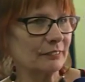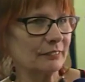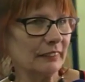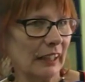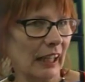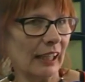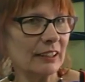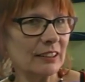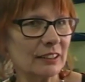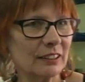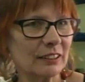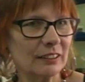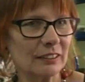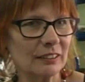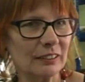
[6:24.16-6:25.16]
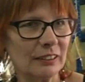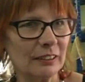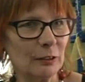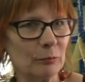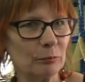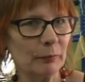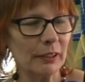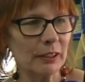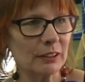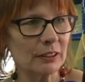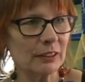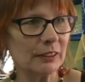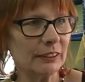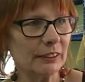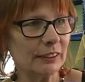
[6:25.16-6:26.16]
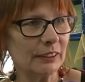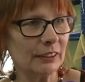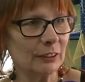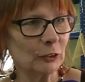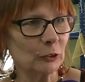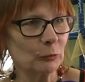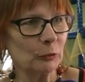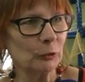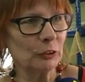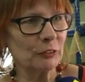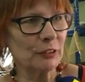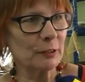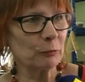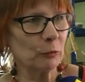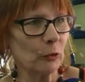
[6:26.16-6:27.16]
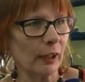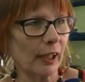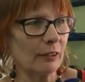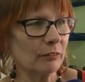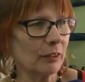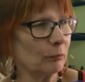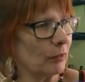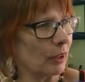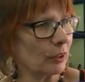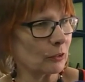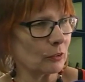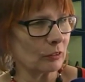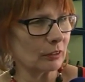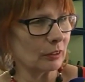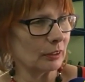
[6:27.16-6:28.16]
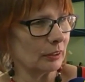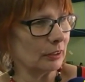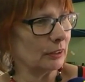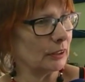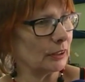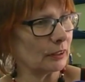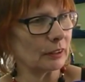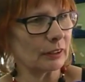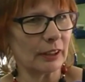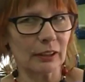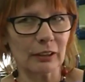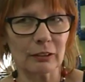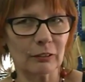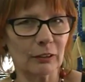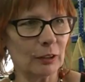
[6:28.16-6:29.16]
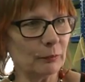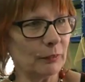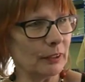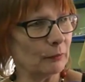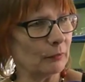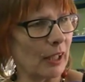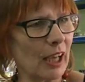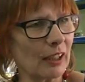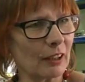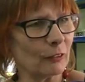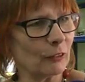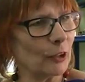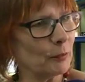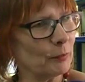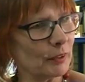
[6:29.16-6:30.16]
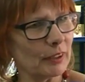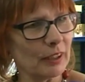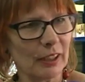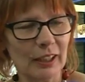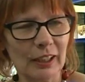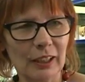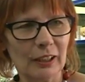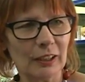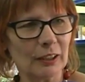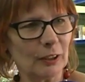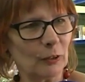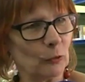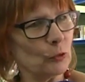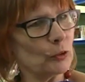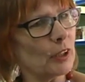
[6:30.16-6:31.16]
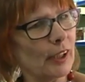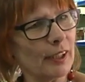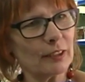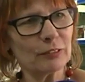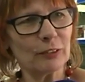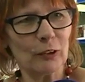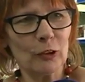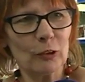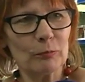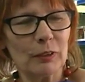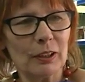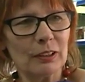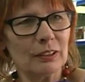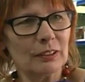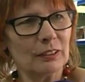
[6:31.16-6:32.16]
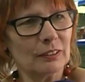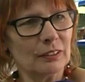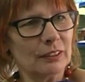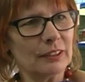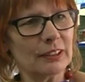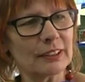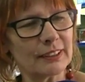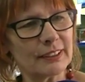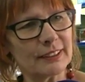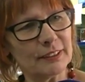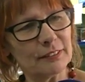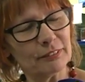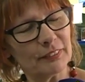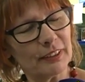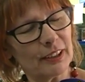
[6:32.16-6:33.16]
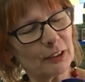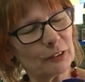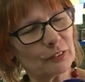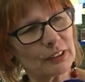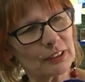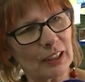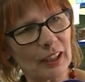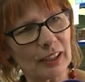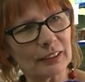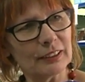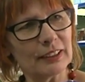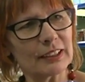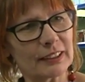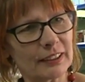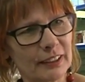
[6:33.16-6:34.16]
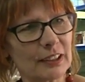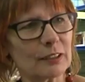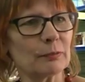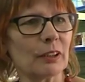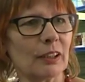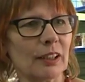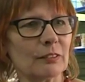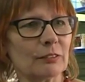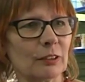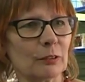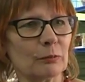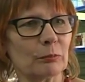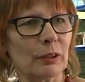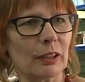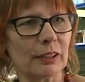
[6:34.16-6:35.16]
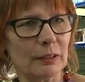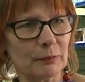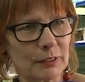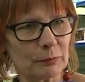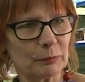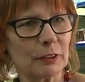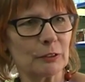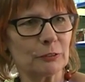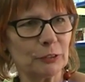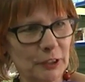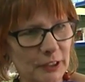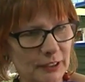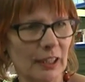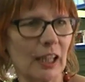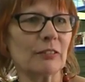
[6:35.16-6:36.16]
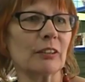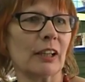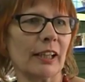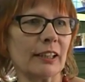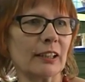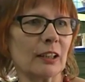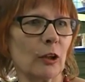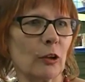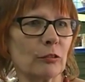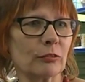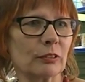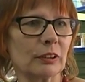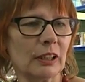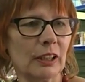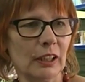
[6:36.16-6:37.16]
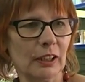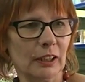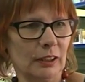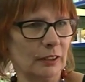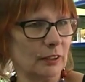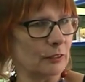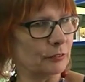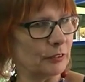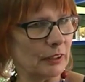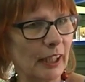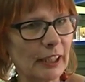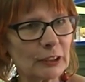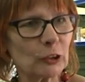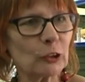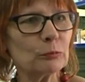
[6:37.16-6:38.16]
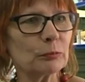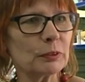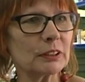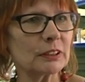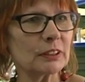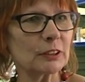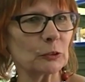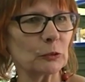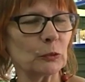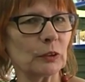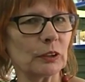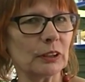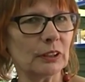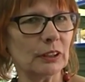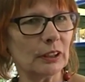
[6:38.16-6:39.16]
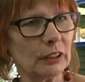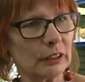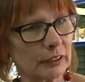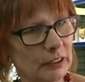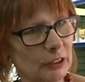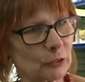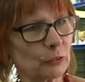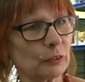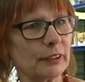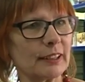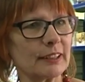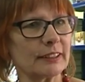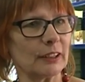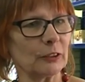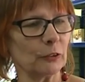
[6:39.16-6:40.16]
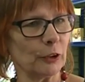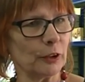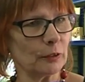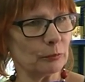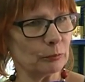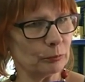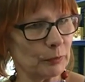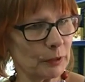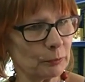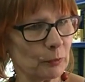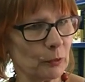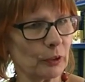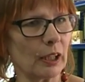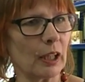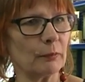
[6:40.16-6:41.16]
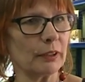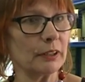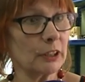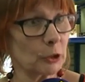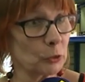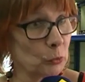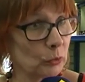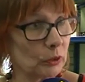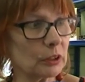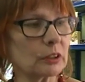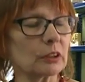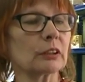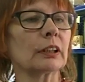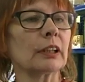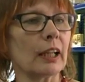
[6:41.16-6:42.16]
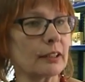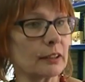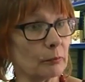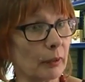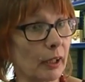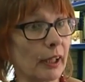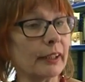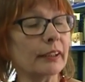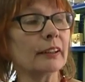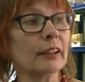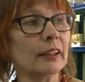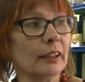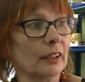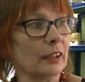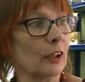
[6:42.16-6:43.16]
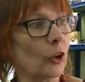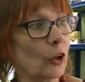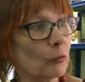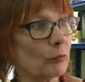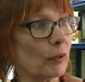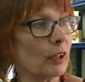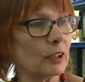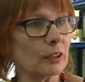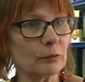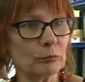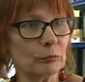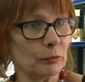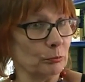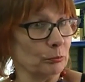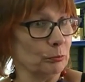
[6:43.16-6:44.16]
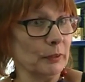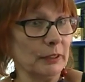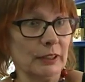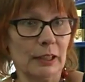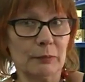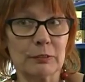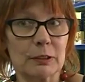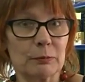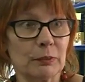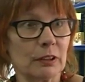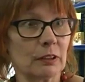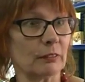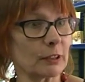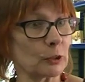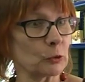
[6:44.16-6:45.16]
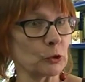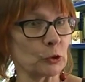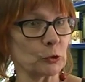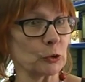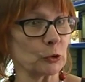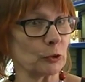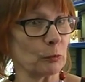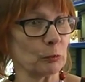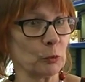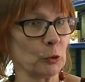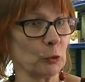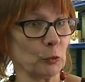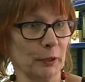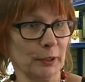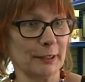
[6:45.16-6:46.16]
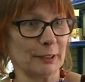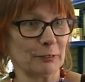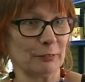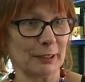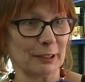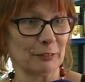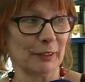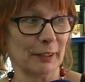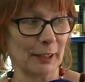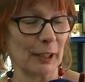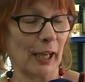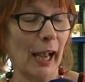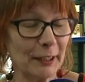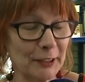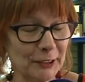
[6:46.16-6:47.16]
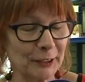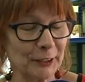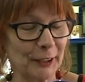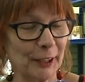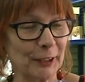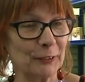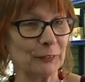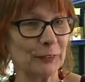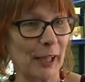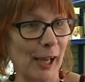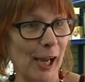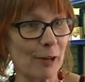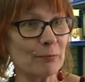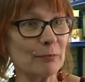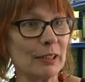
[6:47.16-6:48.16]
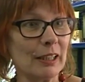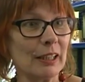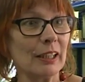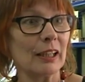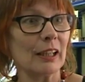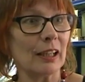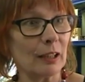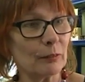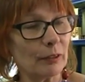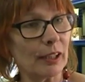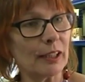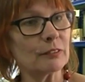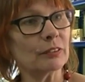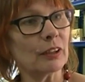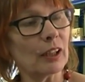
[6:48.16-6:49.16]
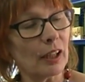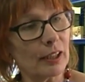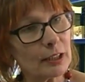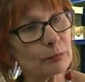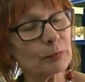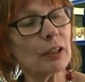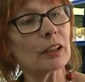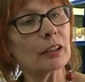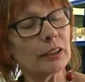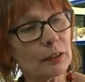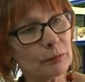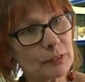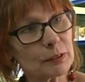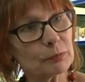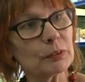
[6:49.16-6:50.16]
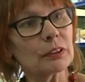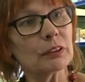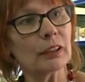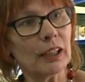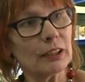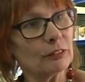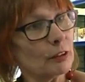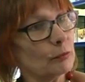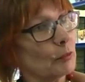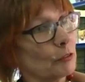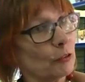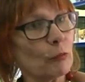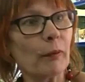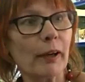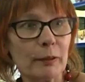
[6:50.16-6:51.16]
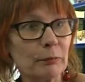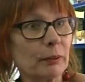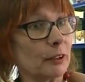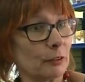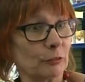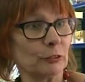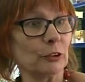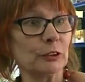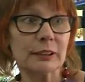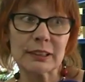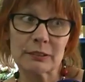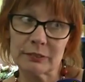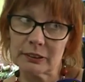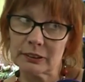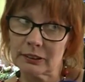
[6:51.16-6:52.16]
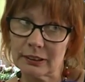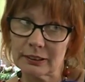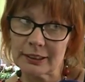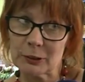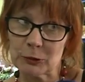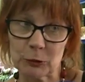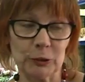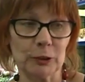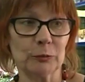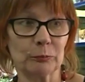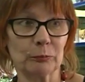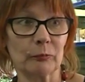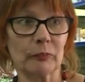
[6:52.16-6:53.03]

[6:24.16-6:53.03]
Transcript: vielleicht die Menschen hier innen um Ludwigsburg einfach mal gucken in ihren Kellerräumen, in ihren Lagerräumen äh, oder einfach auch mal äh, initiativ werden und sagen, jetzt gehe ich mal einfach ein paar Lebensmittel für die Tafel einkaufen, äh, vielleicht auch ein bisschen so in, in, Richtung jetzt der neuen Mitbürger, aber nicht nur, sondern allgemein auch mal ein, ein Lebensmittel, was Couscous oder Bulgur ist, was wir ja gar nicht hier kennen und haben, aber einfach haltbare Lebensmittel einfach mal vorbeibringen würden. Das wäre ganz toll.